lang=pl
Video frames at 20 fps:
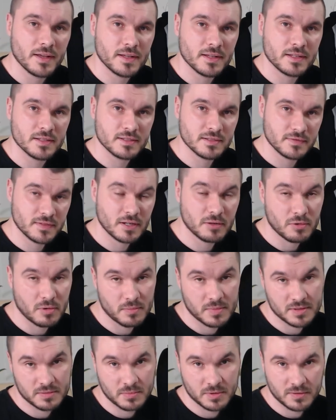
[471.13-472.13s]

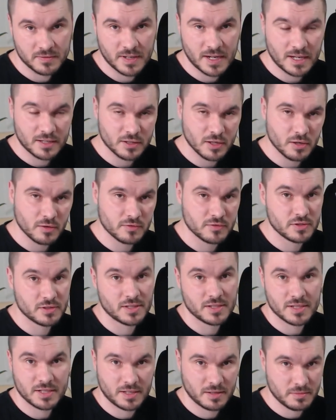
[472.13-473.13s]
zwykłą, bez modyfikatorów, czy
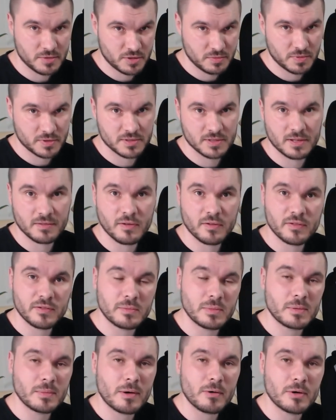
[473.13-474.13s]
też jakimiś
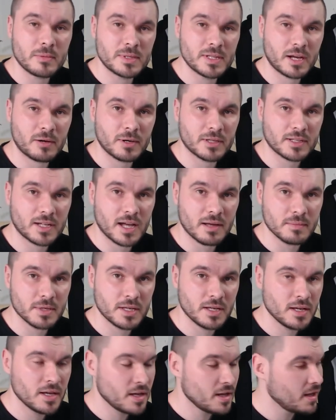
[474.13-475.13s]
podstawowymi małymi
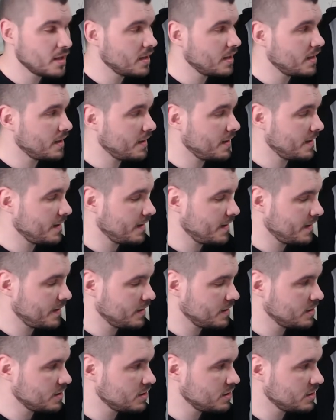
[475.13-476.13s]
nakładkami.
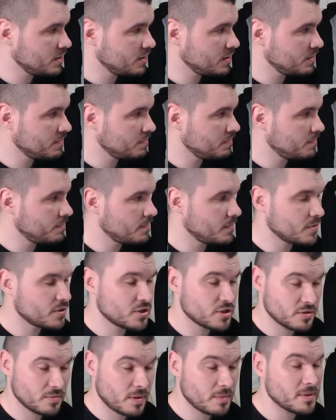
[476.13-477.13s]
I
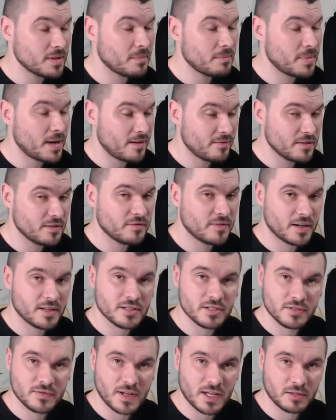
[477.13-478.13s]
otrzymamy naprawdę
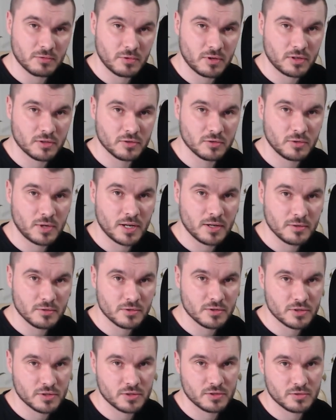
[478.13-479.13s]
fajne światło, które
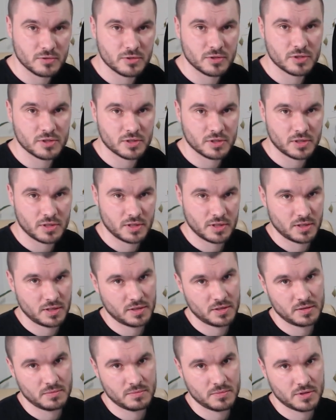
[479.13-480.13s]
już, już
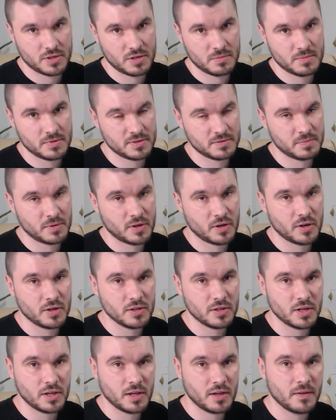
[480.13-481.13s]
możemy
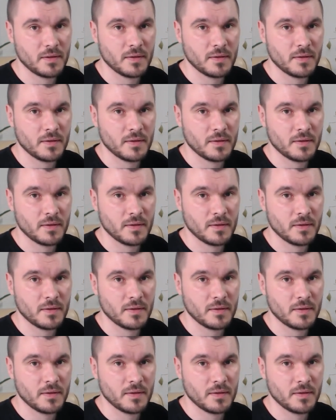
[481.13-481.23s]
spokojnie